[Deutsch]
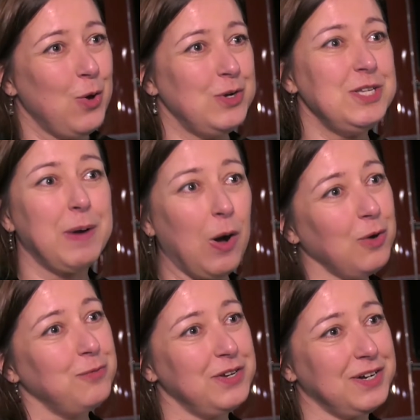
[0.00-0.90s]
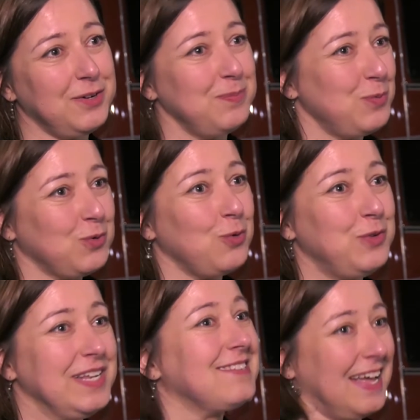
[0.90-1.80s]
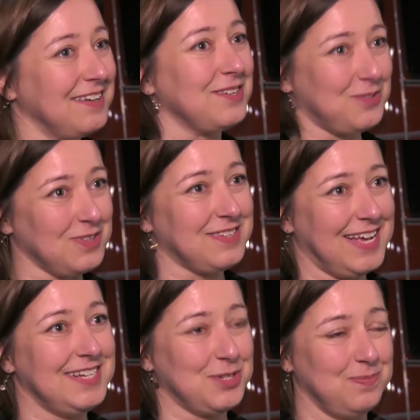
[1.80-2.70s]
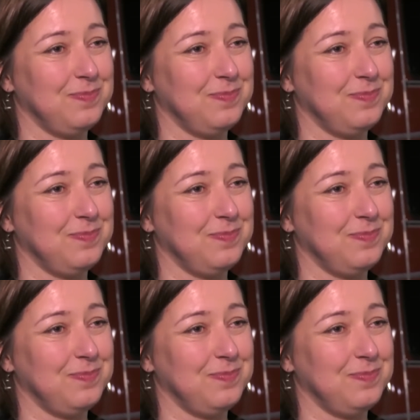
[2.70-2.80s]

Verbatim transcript: und die brauchen wir so wie nichts anderes zurzeit.